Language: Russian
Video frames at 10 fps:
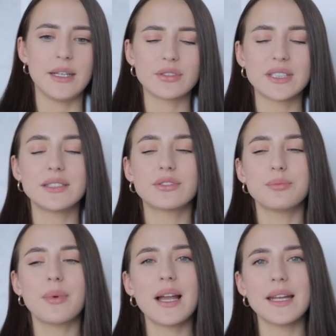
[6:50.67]
И вот эти вот
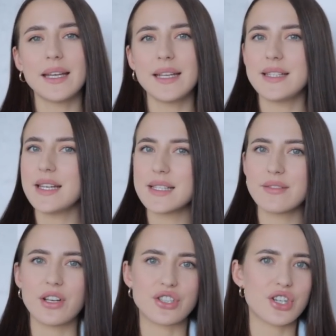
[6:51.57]
маленькие
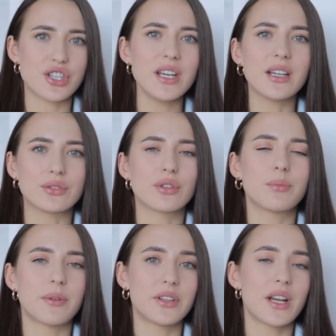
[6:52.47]
действия, шажки, которые
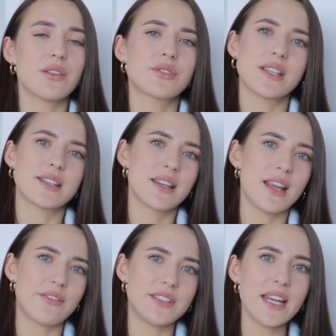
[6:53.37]
повторяются изо
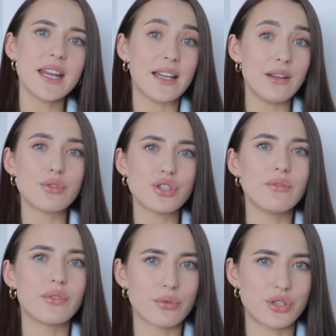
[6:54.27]
дня в день, они
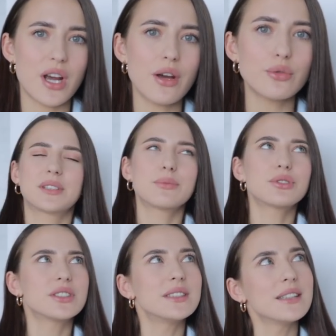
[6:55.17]
очень выручают, потому
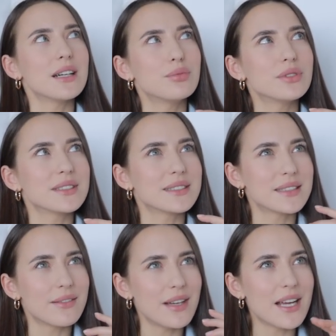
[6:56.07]
что ты как будто
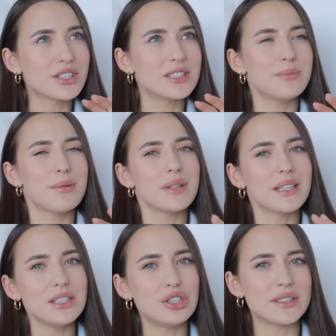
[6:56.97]
заставляешь себя
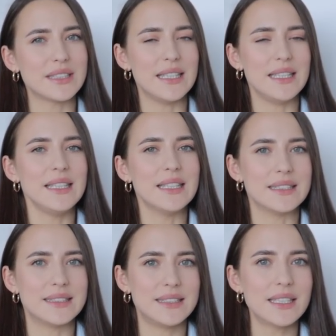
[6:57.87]
механически
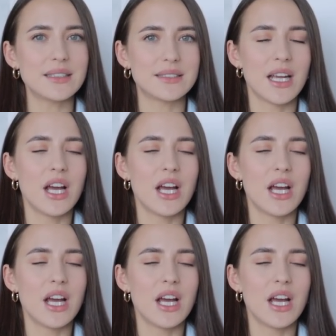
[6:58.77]
их сделать,